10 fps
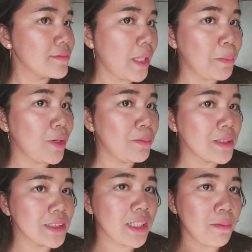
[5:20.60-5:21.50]
tapi kalau
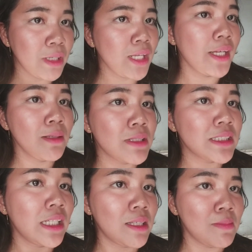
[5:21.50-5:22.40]
masih di kamera kayaknya
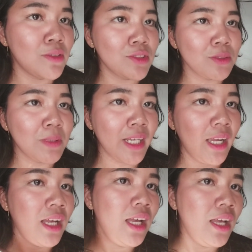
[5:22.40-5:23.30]
masih kelihatan bagus cuma kayak